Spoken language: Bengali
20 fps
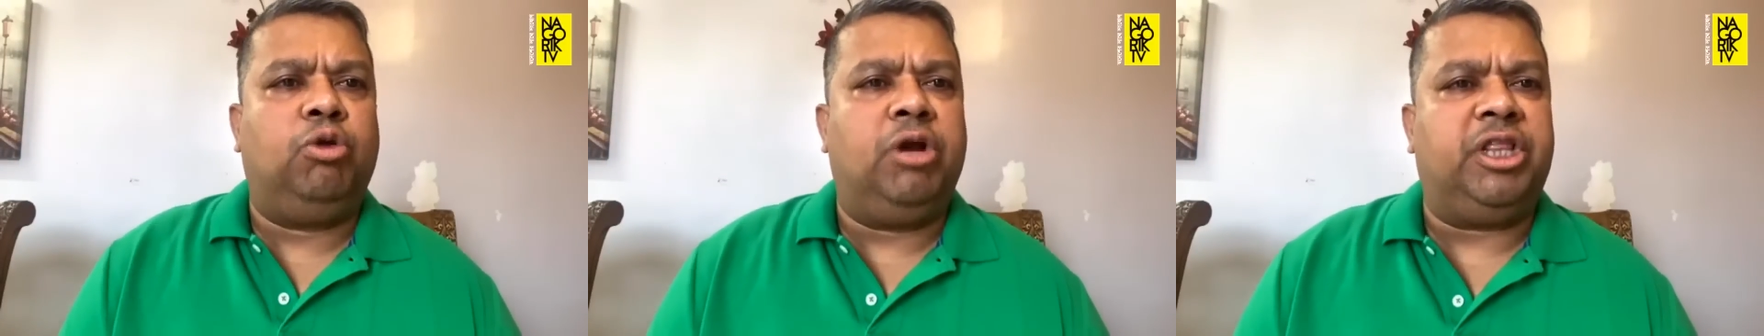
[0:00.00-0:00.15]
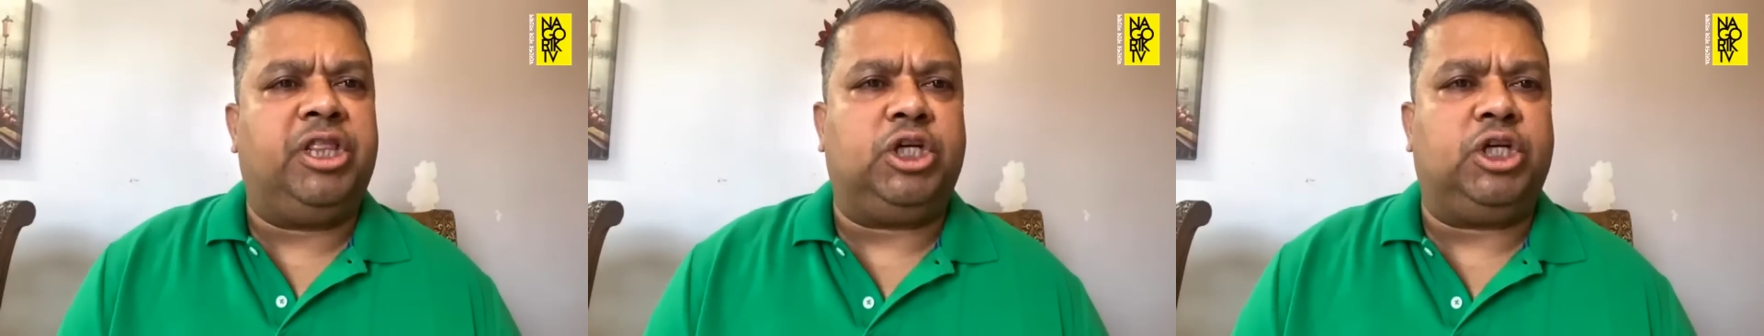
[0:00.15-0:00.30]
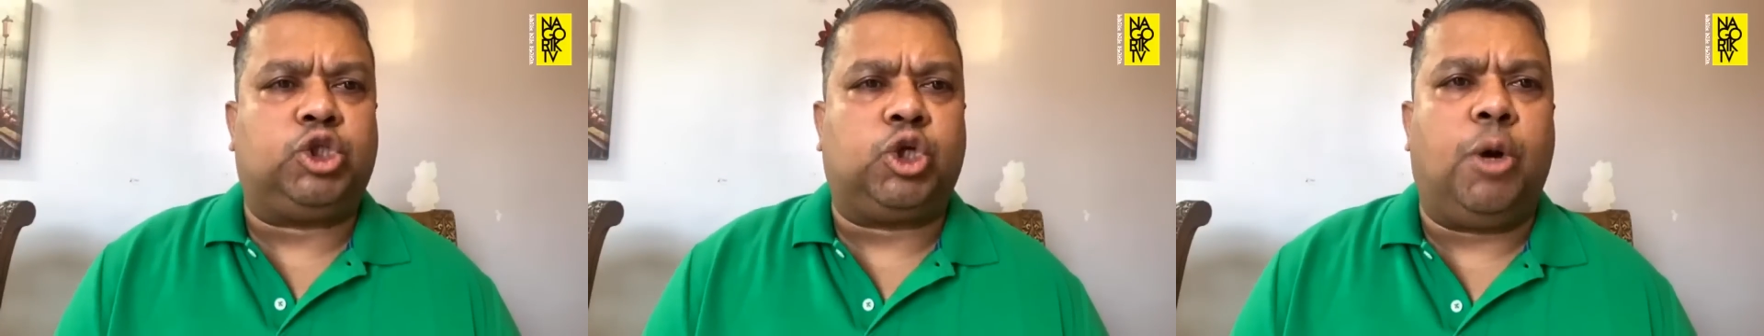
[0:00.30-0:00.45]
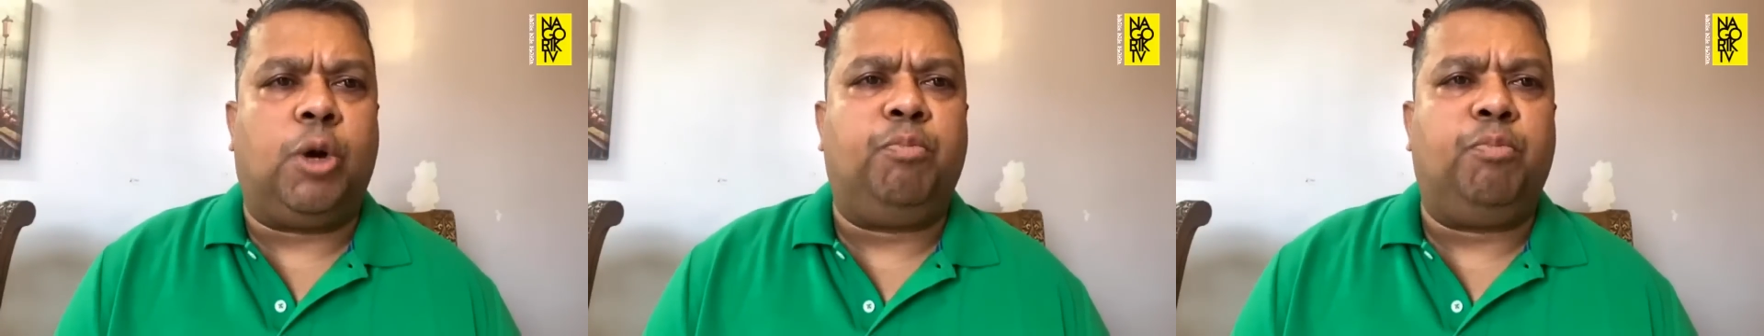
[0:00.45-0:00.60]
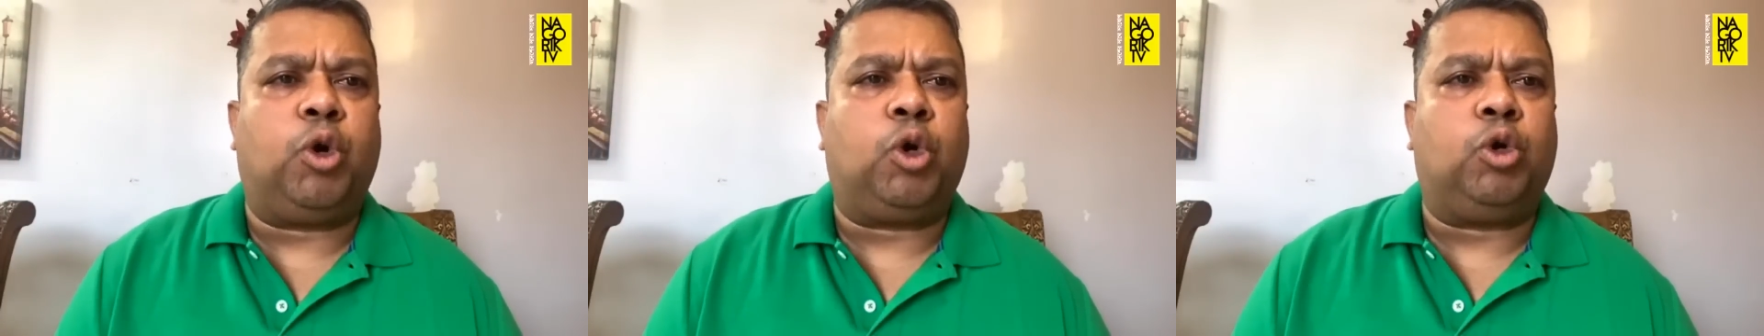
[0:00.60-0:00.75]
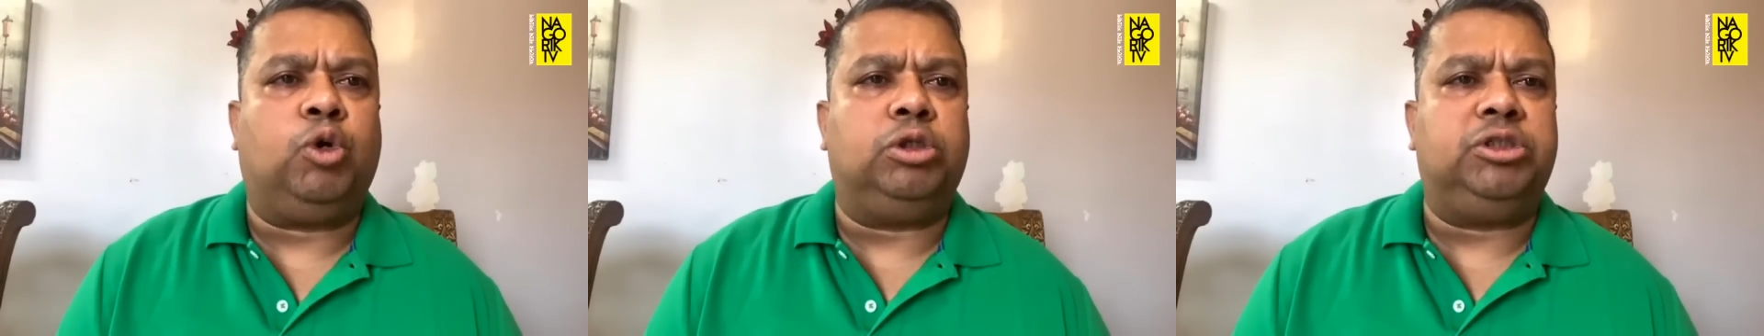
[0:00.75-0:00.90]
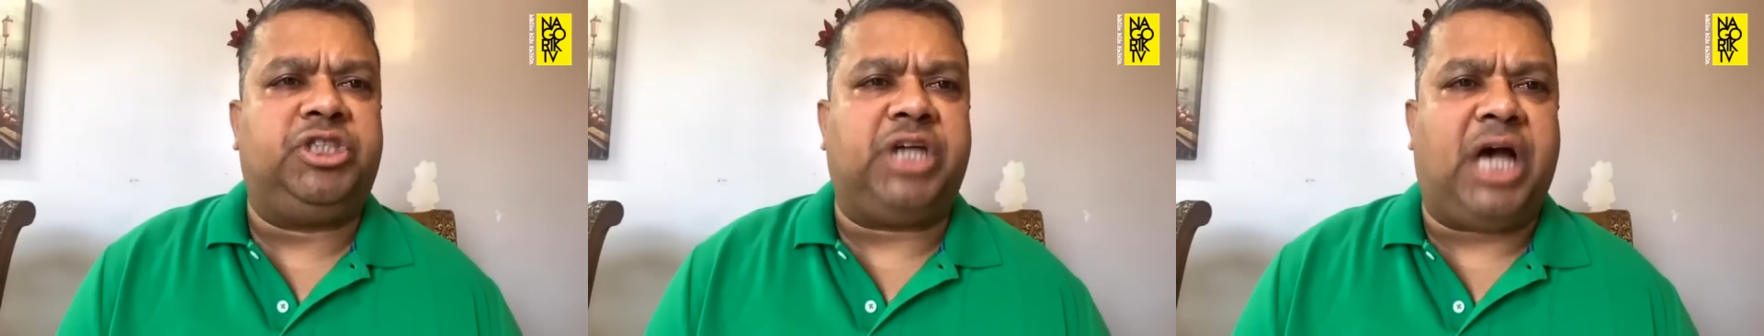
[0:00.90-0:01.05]
ওনাদের
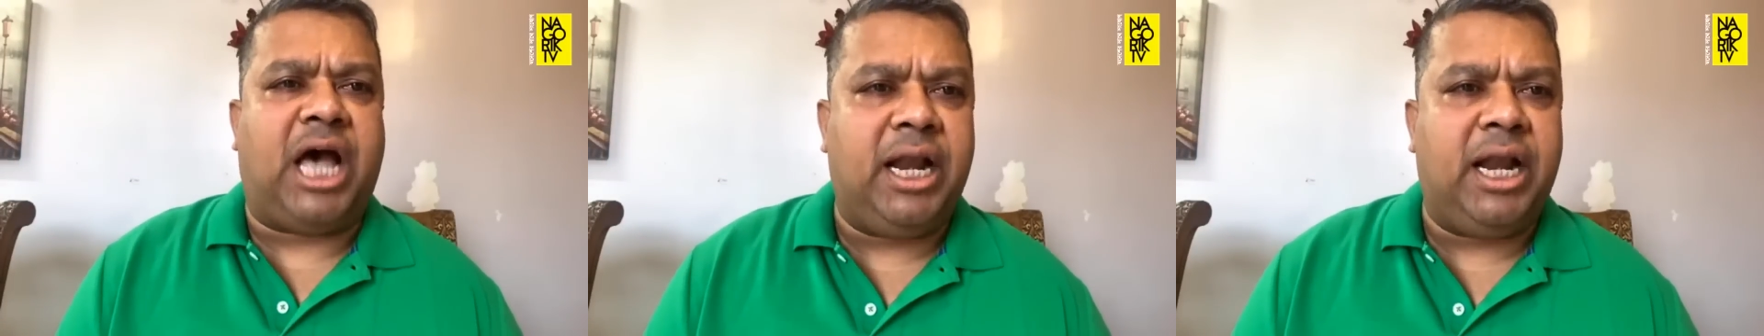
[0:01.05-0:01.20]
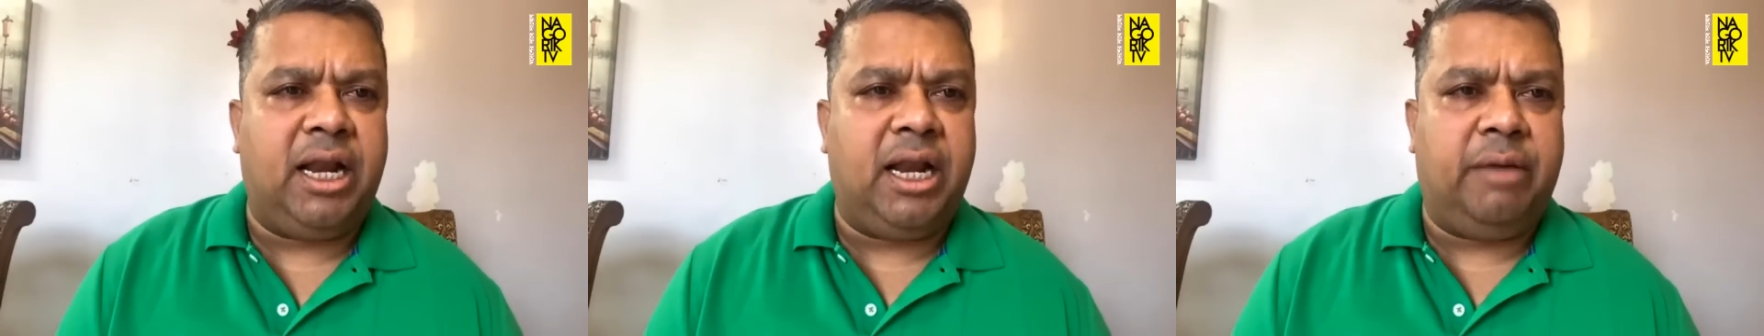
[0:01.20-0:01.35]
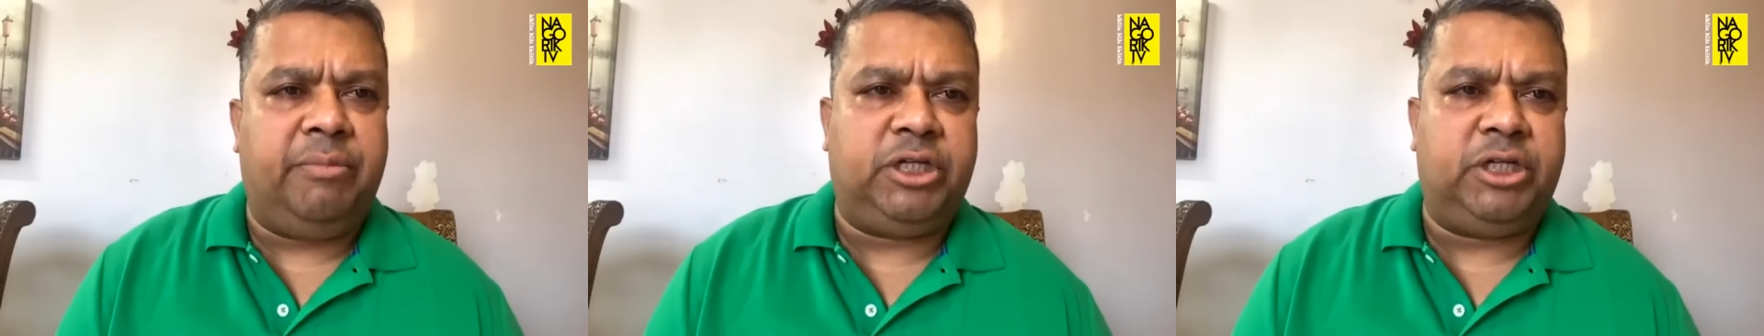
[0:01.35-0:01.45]
সম্পর্ক জাহান